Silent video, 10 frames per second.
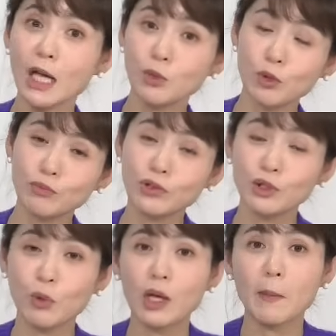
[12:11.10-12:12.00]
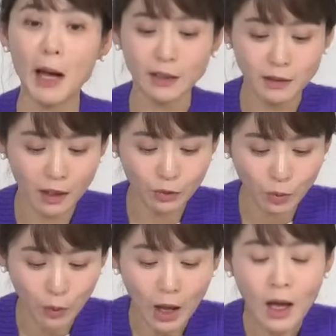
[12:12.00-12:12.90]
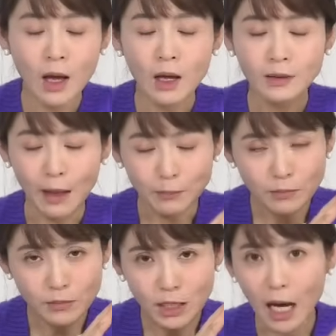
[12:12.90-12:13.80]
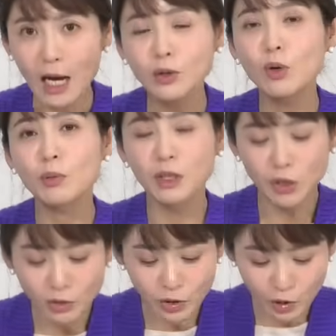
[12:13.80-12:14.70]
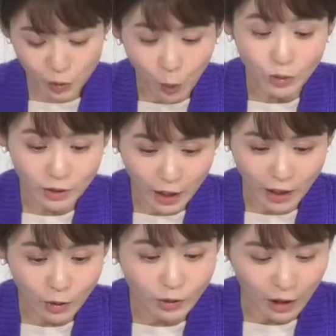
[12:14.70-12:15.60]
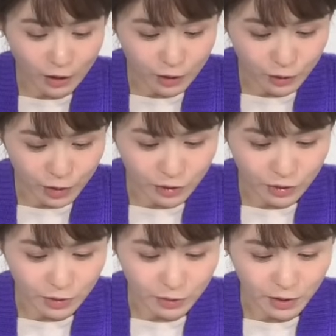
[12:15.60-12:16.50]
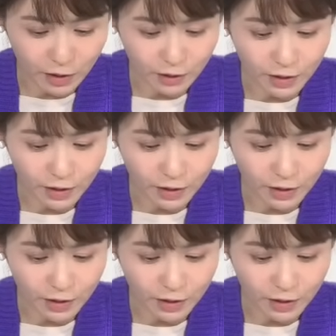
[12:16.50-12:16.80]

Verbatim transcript: 아이돌 분들이 되게 많은데도 남자 아이돌보다 성적이 좋은데 이런 댓글들도 있었습니다.